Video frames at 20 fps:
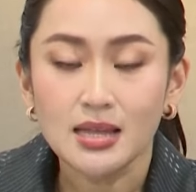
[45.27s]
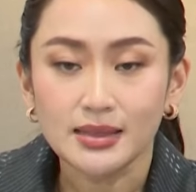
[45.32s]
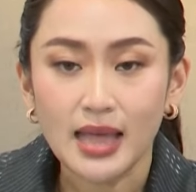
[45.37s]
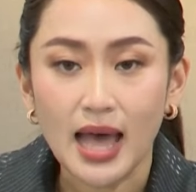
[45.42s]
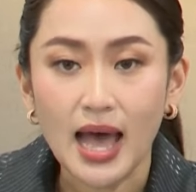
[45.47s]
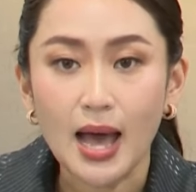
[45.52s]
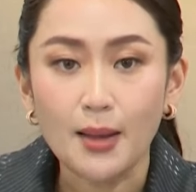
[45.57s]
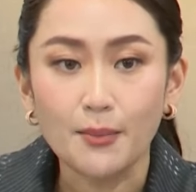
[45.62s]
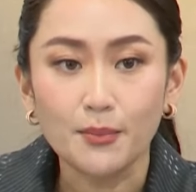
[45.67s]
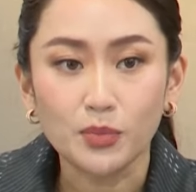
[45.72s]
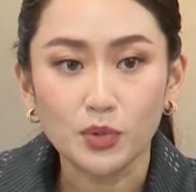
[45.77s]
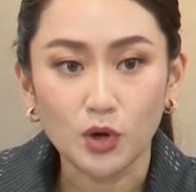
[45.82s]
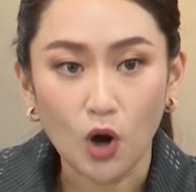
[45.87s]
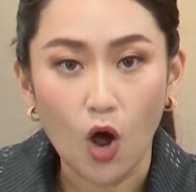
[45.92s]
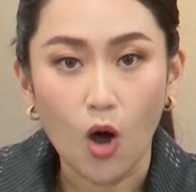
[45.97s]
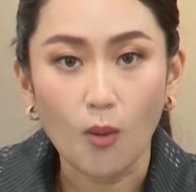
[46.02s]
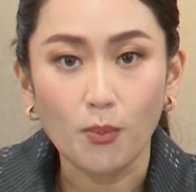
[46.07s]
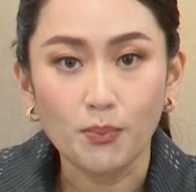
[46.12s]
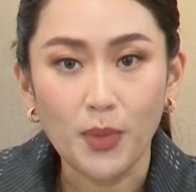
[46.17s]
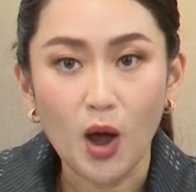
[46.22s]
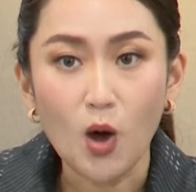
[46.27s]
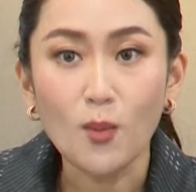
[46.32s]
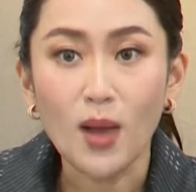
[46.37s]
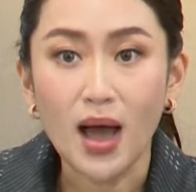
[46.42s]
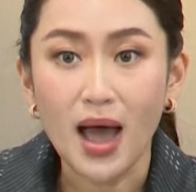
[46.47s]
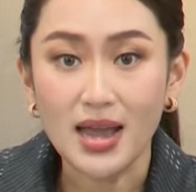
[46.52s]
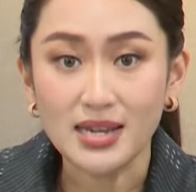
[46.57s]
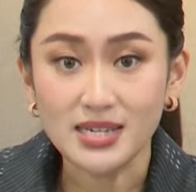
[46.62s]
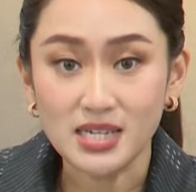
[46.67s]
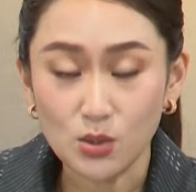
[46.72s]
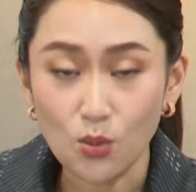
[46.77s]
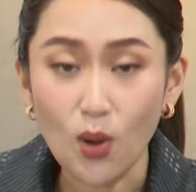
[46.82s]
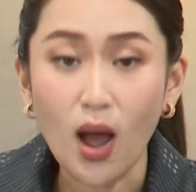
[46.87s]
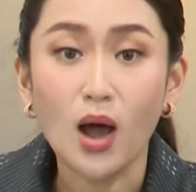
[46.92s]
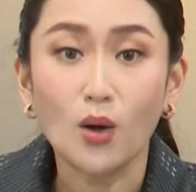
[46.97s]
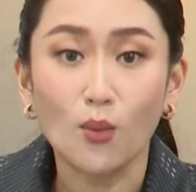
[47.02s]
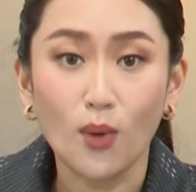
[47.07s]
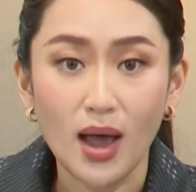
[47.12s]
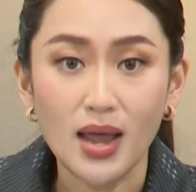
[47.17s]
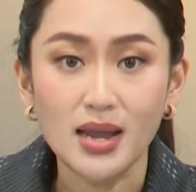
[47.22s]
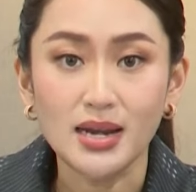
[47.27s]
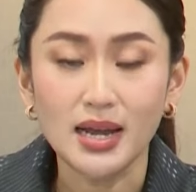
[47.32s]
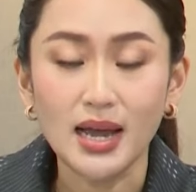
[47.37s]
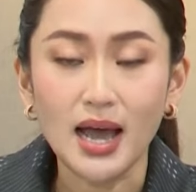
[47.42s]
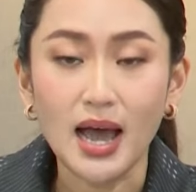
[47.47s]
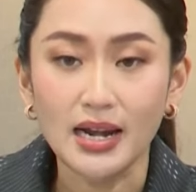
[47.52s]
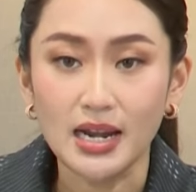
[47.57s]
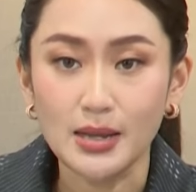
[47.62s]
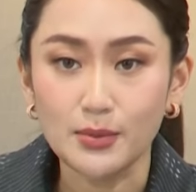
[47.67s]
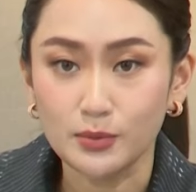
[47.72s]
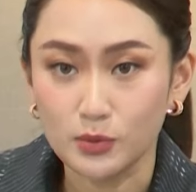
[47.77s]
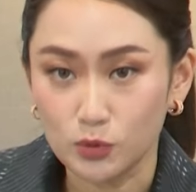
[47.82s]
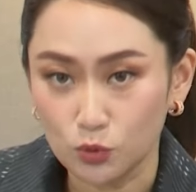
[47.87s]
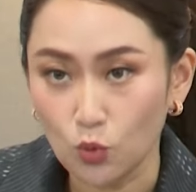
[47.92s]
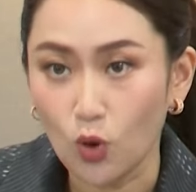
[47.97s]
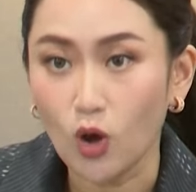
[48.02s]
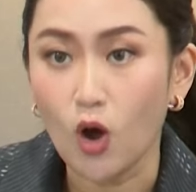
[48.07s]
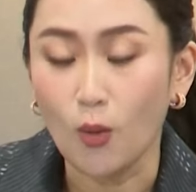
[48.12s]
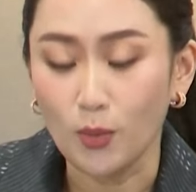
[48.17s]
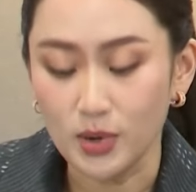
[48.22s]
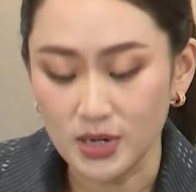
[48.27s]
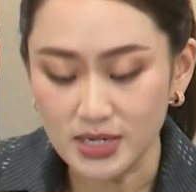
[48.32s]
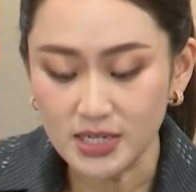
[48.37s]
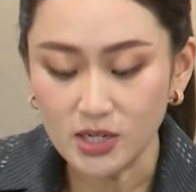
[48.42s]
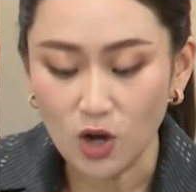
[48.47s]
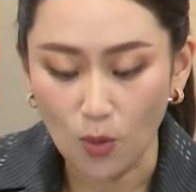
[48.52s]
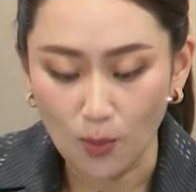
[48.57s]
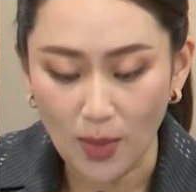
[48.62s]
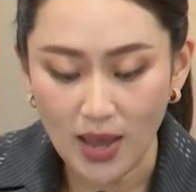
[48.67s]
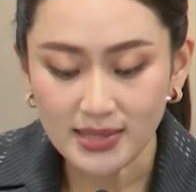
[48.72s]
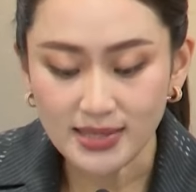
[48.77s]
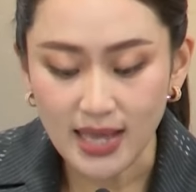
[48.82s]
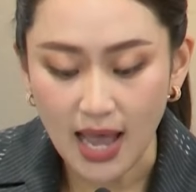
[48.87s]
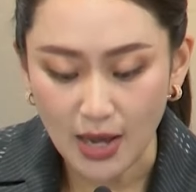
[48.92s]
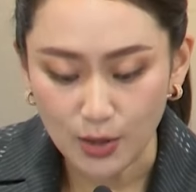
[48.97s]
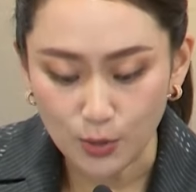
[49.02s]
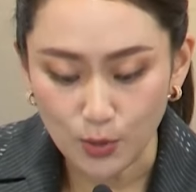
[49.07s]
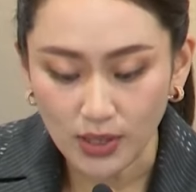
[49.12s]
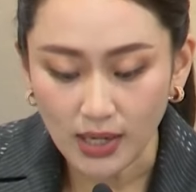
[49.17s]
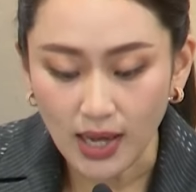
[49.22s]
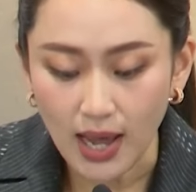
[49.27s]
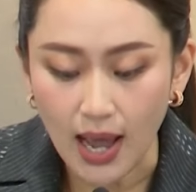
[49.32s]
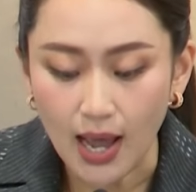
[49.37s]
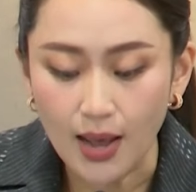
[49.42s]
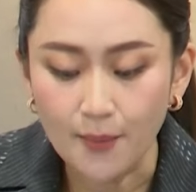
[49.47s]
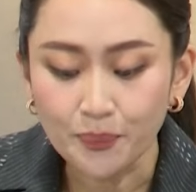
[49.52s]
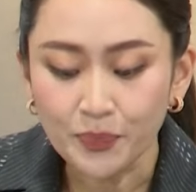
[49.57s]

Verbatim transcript: ตามกรอบเป้าหมายที่วางไว้นะคะในตัวของพื้นที่ของแม่สายด้วยค่ะ